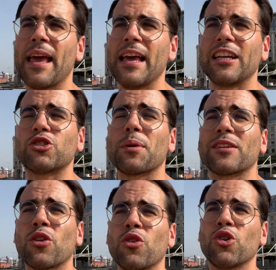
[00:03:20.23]
y sobre
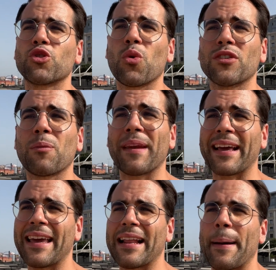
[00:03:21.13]
todo, todo esto para
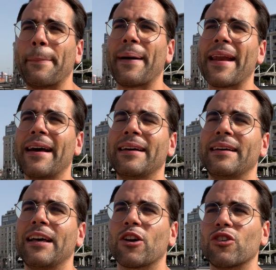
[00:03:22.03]
qué era, para
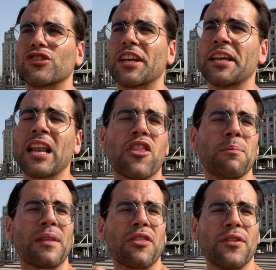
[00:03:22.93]
conseguir la
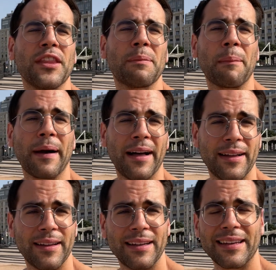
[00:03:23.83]
aceptación de papá,
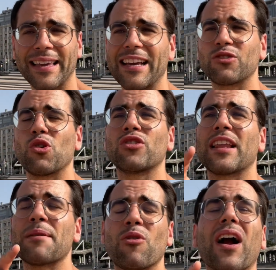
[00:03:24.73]
que eso lo
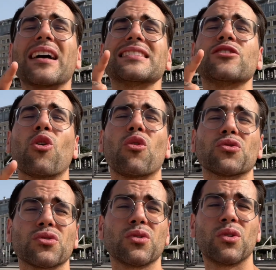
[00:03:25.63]
tenemos casi
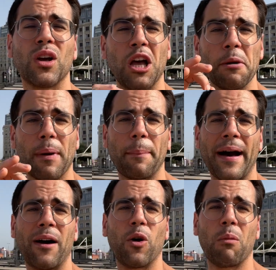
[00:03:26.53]
todos, papá
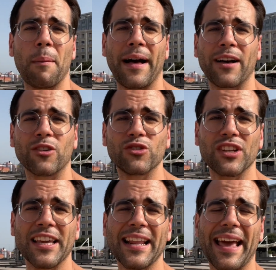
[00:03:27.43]
o mamá,
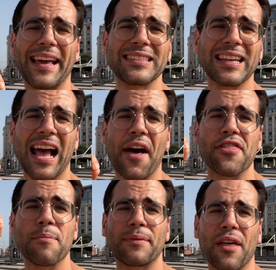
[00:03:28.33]
conseguir esa
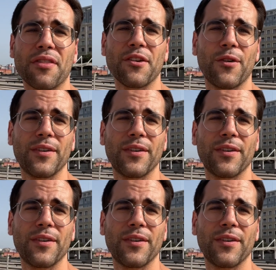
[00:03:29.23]
aceptación,